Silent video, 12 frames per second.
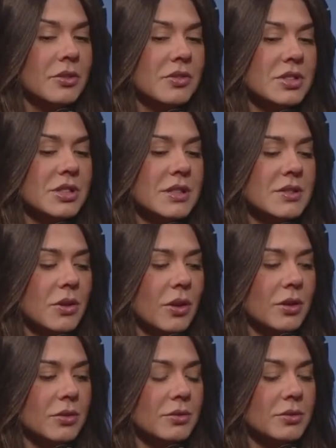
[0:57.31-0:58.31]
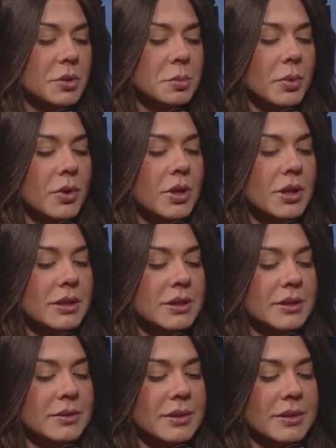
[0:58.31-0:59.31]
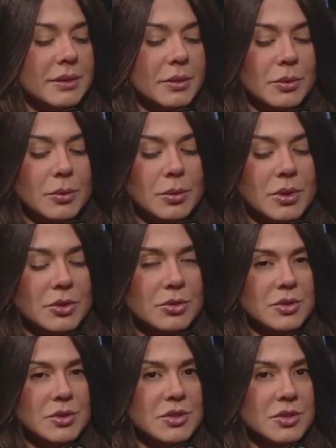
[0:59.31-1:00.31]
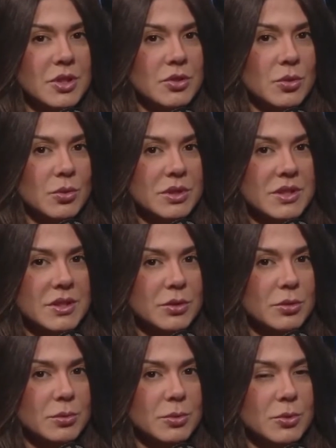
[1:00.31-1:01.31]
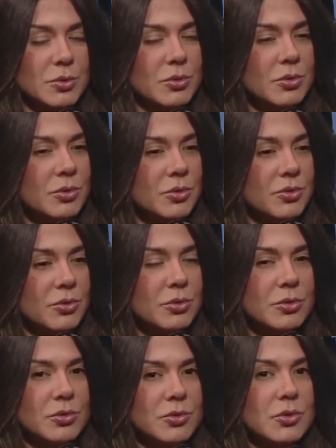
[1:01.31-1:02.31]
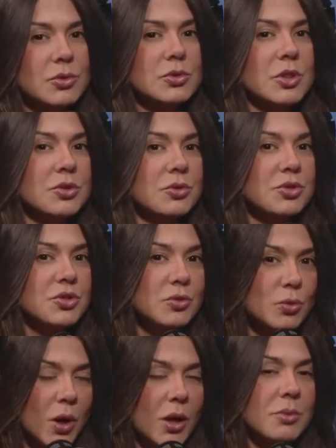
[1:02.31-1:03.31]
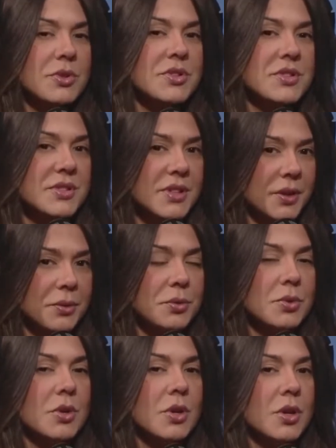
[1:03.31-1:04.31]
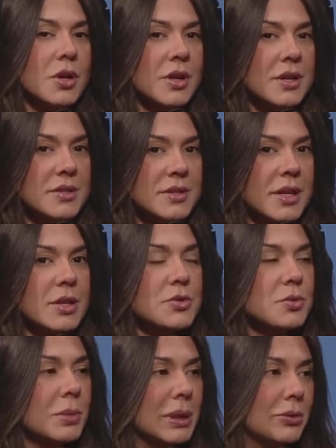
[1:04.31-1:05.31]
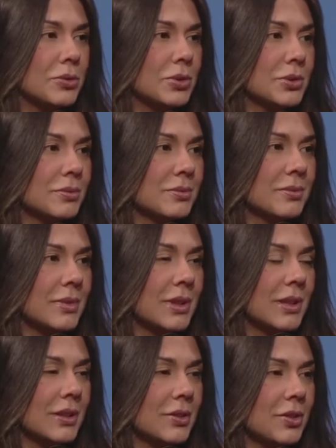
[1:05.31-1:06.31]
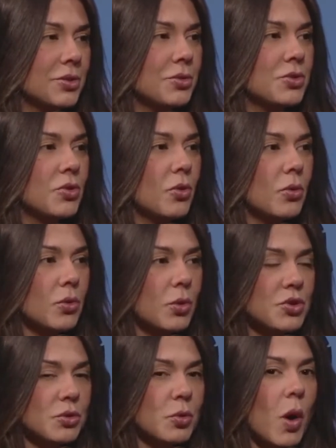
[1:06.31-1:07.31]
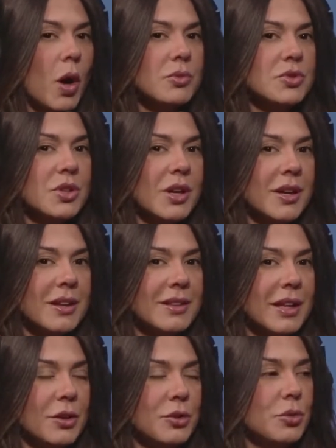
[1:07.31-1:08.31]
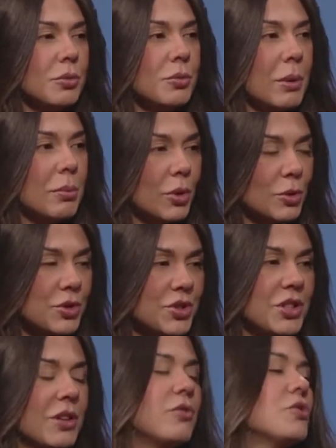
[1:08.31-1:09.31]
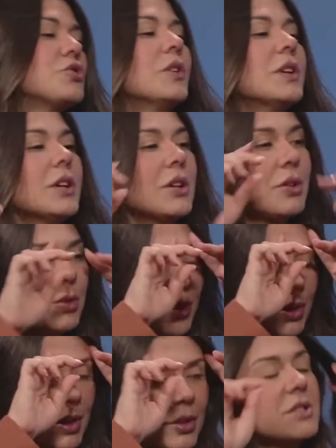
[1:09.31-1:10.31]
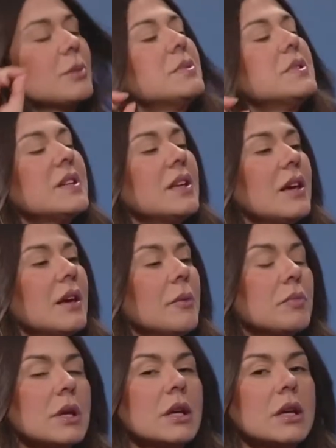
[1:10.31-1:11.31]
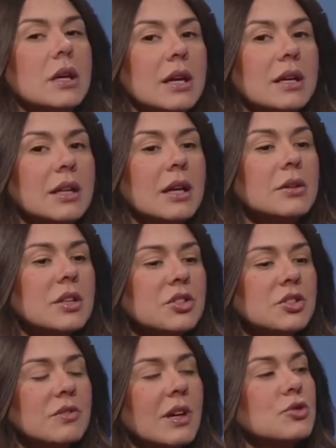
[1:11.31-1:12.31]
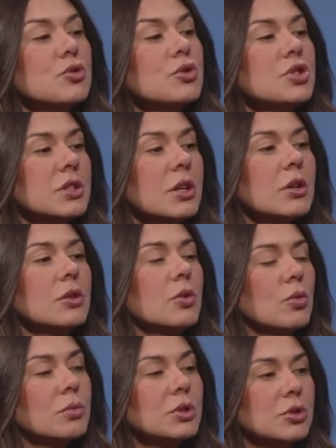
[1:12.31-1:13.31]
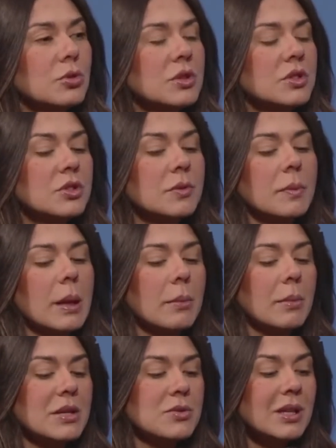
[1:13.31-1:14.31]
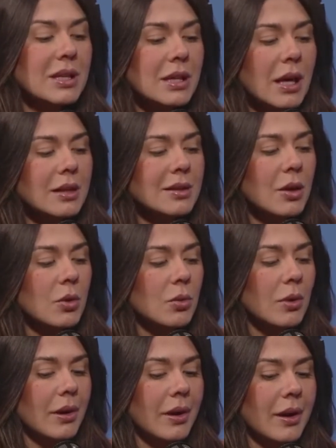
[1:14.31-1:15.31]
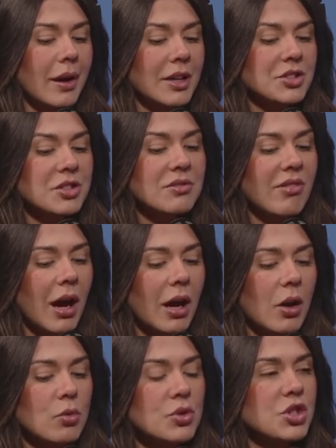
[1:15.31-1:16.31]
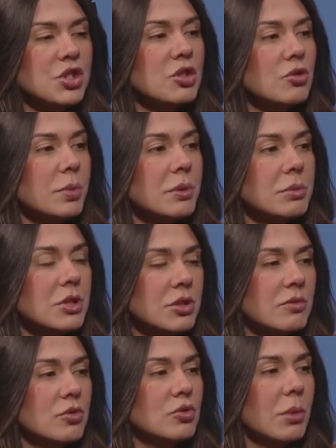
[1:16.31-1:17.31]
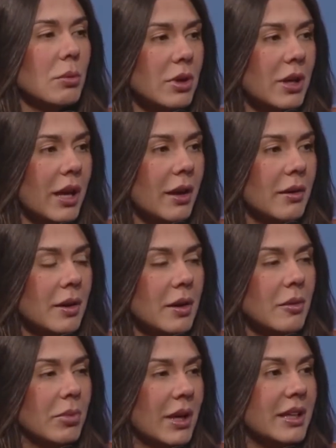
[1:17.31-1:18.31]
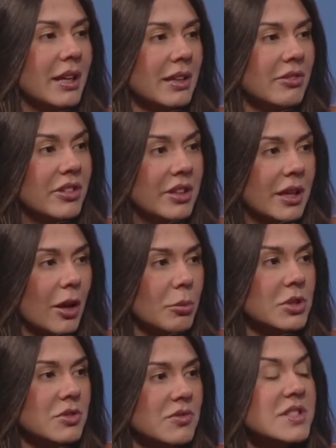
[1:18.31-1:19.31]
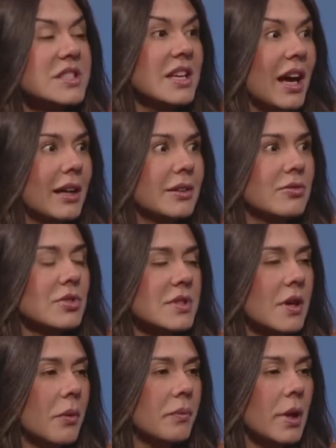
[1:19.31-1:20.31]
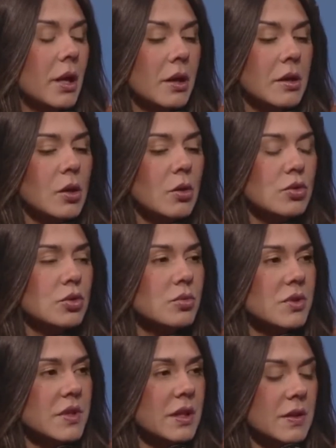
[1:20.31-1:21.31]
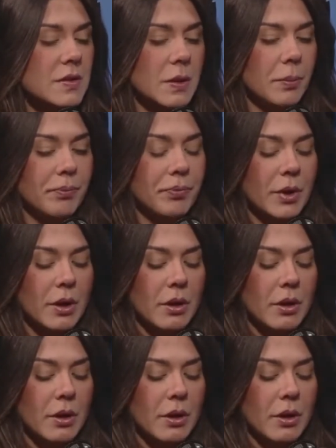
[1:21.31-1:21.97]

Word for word: eu vejo que assim, ó, não importa é, o coisas estejam acontecendo no mundo, no fundo, no fundo, nós continuamos sendo seres humanos. Nós continu continuamos tendo uma biologia funcionando, a nossa psique. É claro que a gente vai ajustando algumas coisas, mas o que, que é então é ativar o instinto primitivo de uma mulher para que ela fique realmente viciada em você? Eu costumo dizer que assim,